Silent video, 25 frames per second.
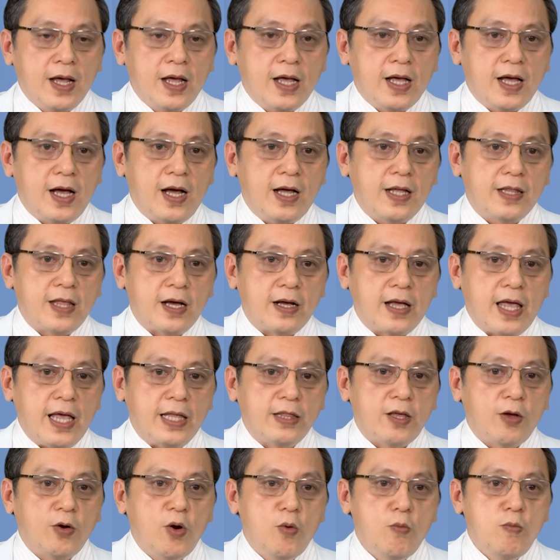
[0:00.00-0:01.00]
à, thực hiện
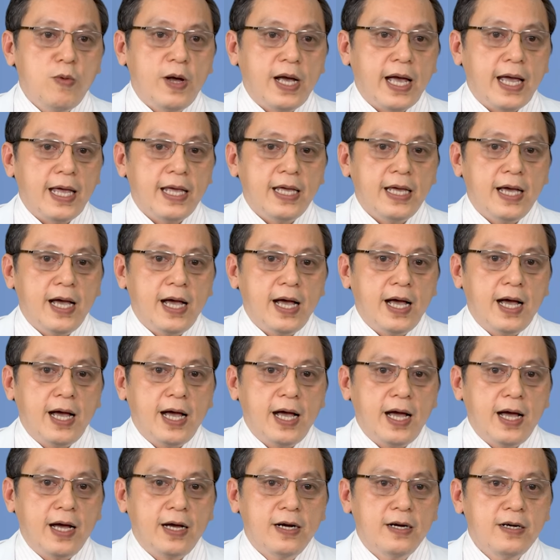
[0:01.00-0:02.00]
theo đúng cái
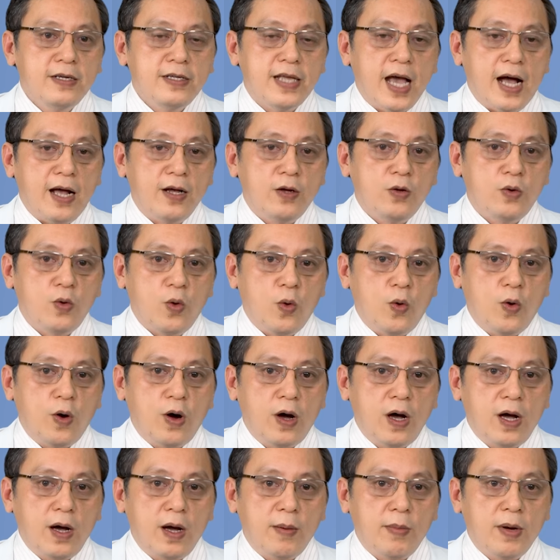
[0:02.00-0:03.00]
à, hướng dẫn
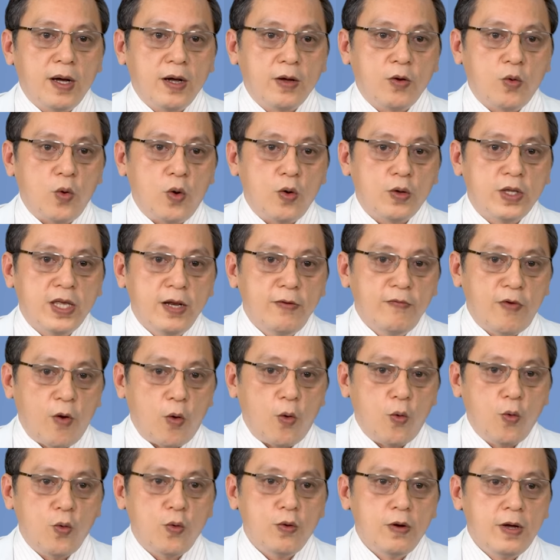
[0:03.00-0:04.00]
của của chính
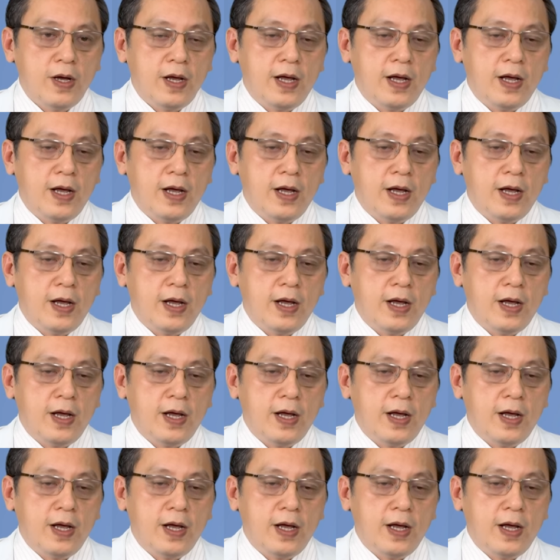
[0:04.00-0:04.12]
phủ